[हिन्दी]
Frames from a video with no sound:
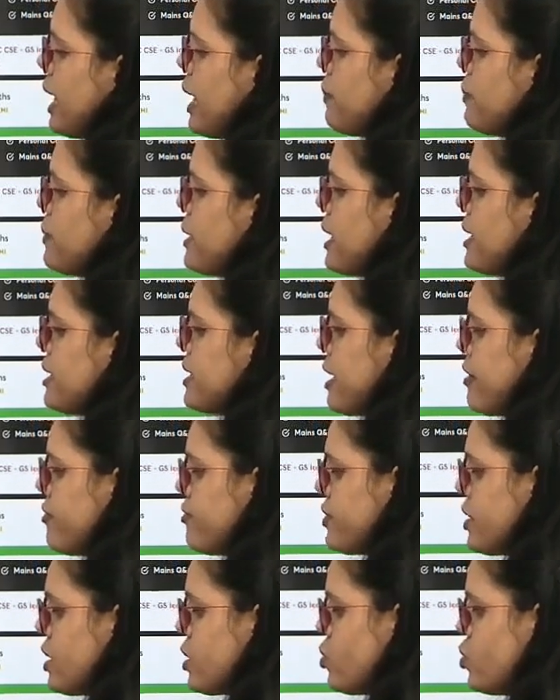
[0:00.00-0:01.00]
अप्लाई
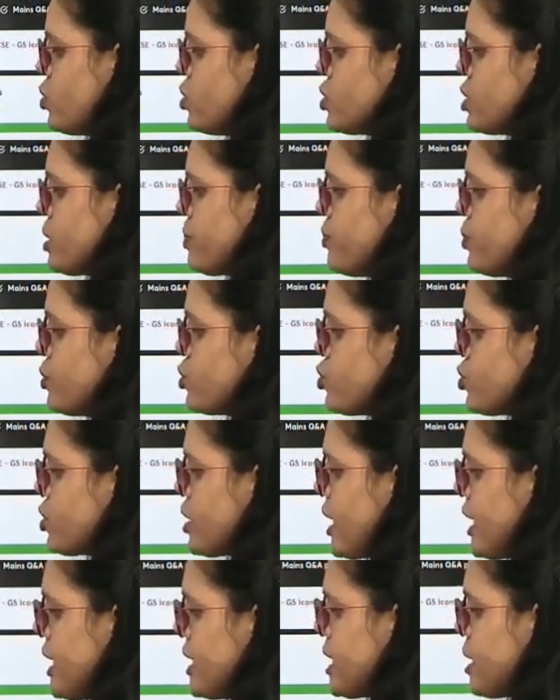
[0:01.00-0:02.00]
रेफरल कोड जब
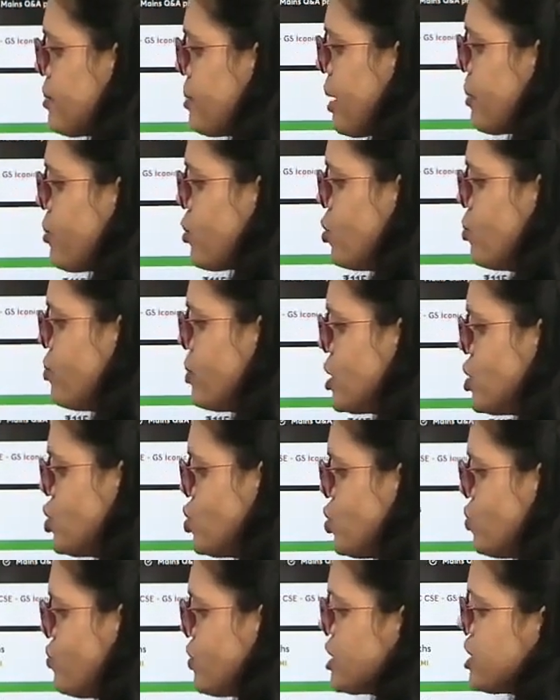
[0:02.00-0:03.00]
पूछता है तब आपको
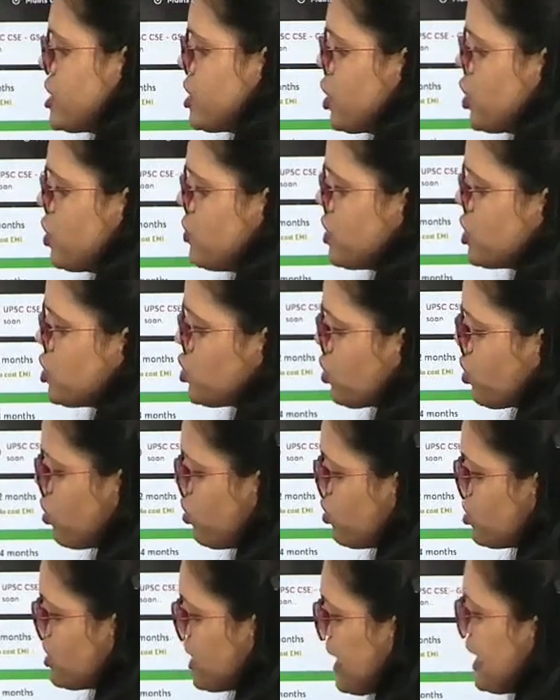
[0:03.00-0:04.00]
मंजू वन जीरो वन जो
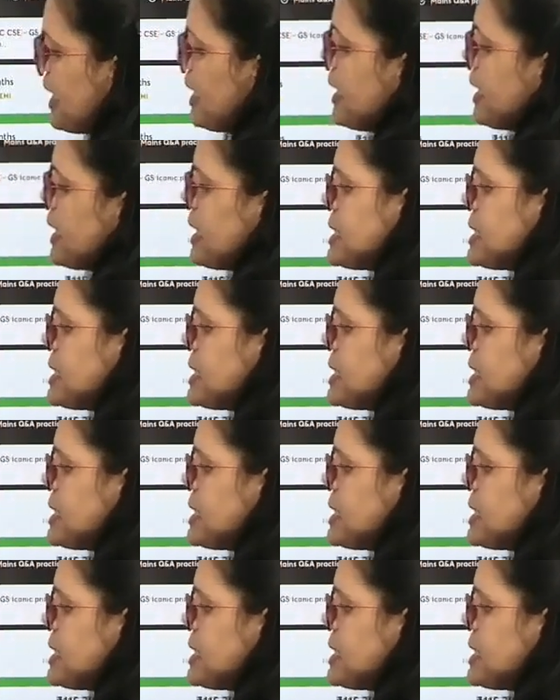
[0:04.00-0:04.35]
कोड है